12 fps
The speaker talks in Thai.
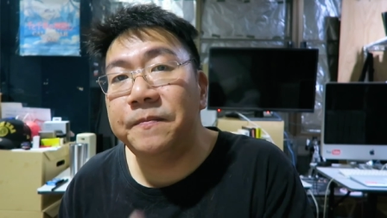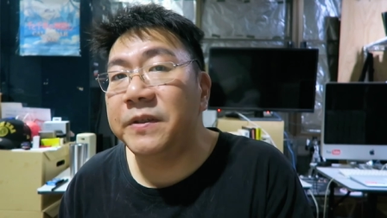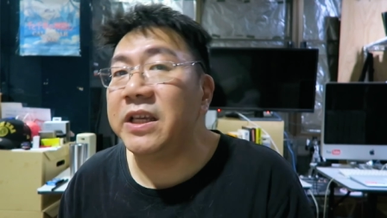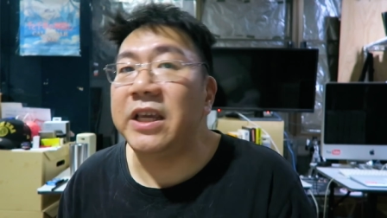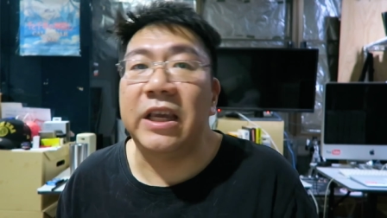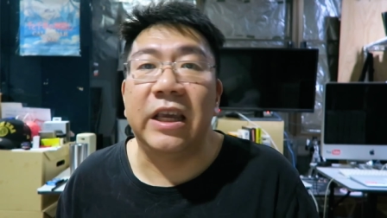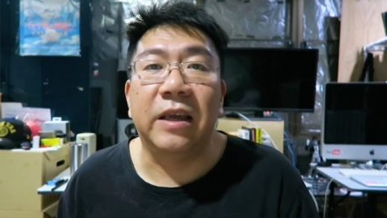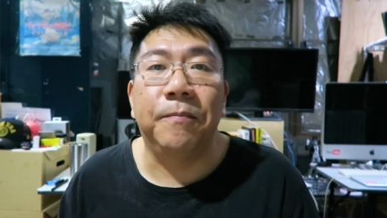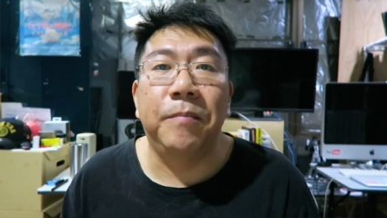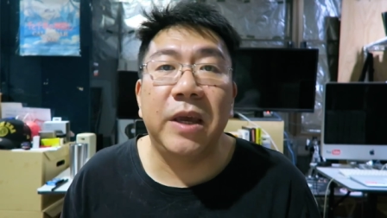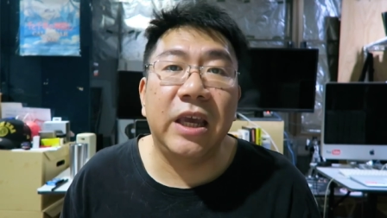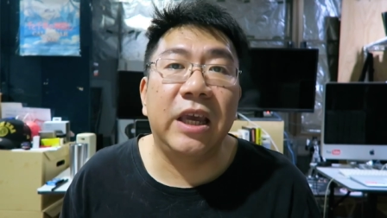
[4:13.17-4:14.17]

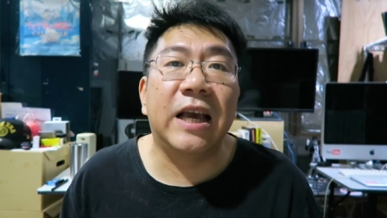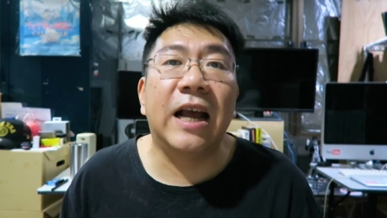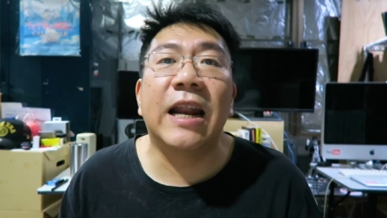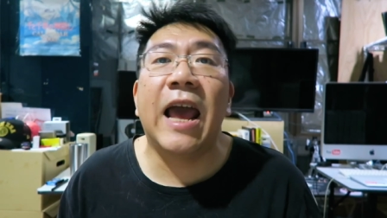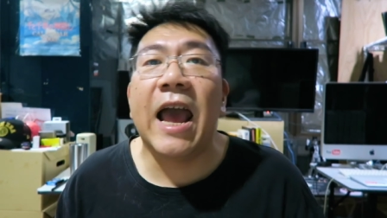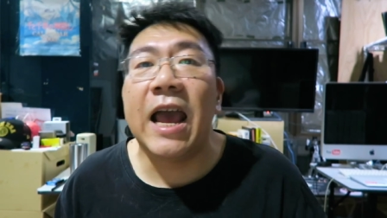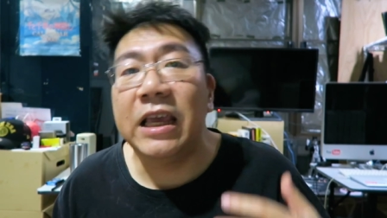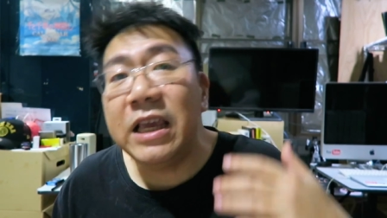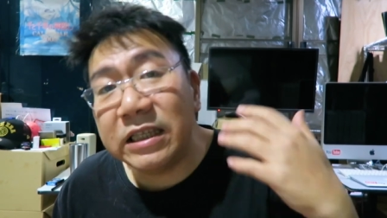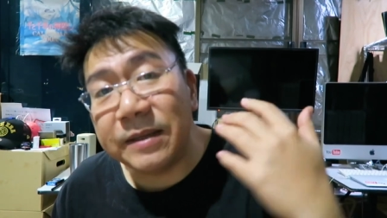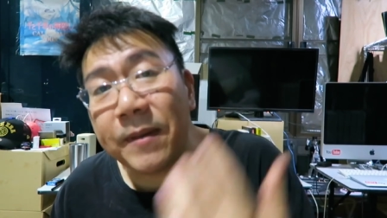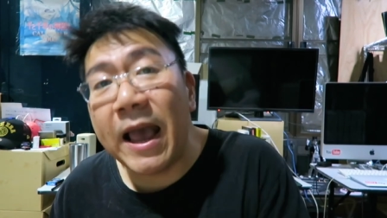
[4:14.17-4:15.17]
24ปีข้างหน้า
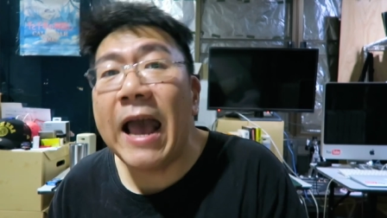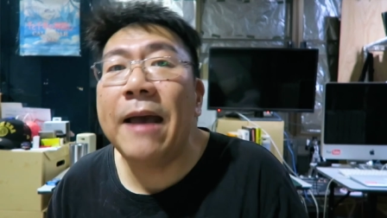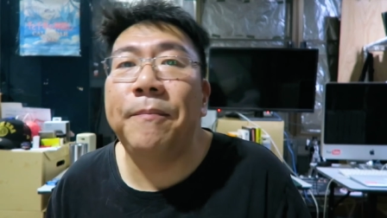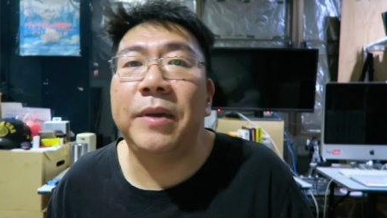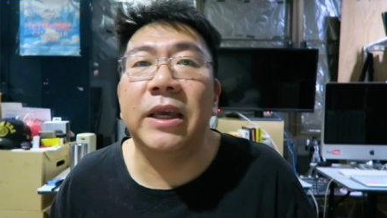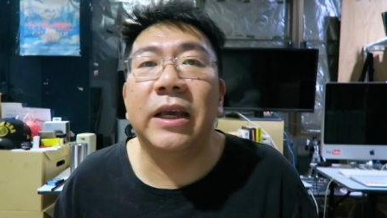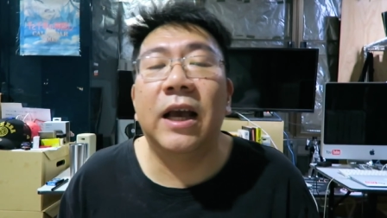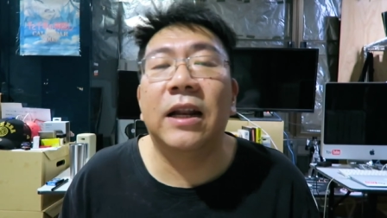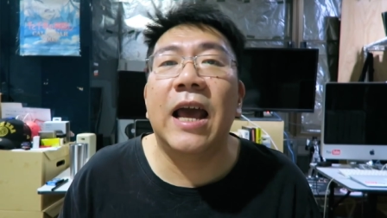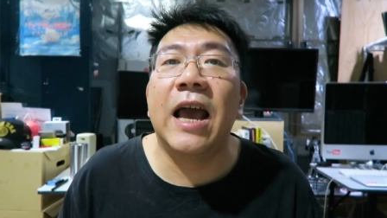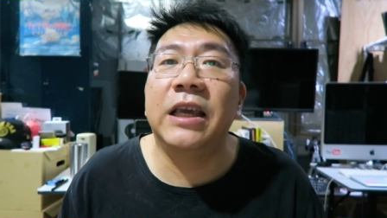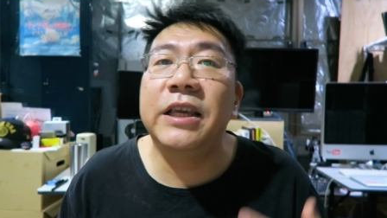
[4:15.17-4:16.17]
25ปีข้า
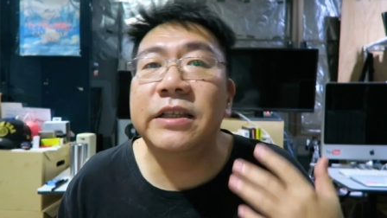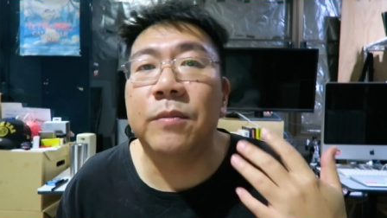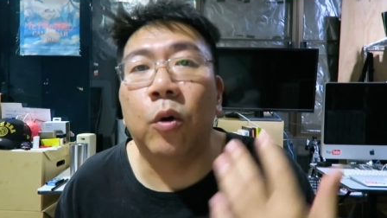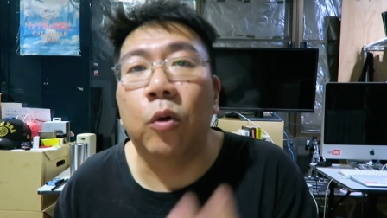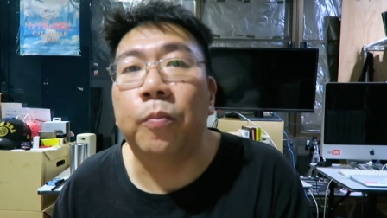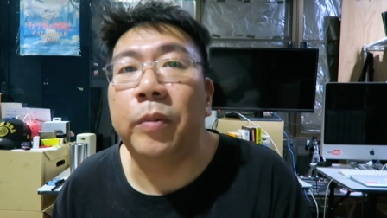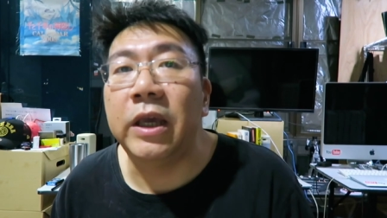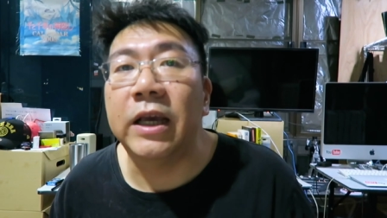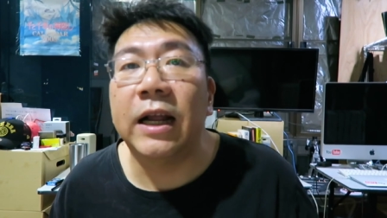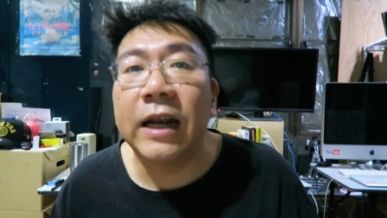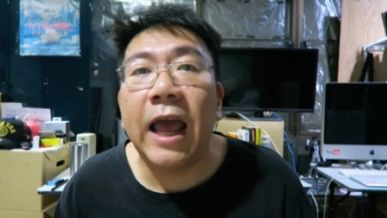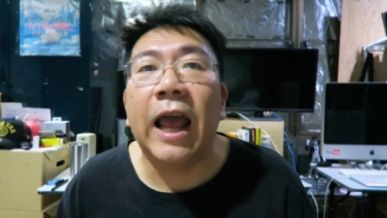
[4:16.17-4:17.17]
งหน้า26ปี
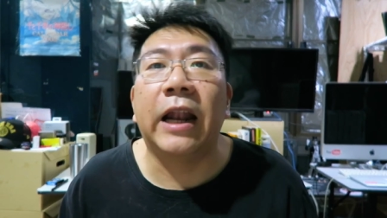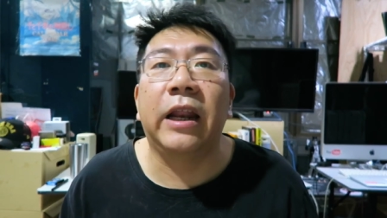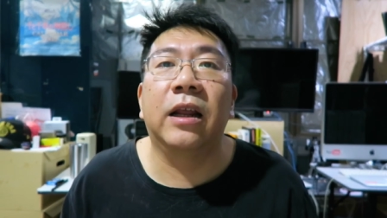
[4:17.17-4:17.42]
ข้างหน้า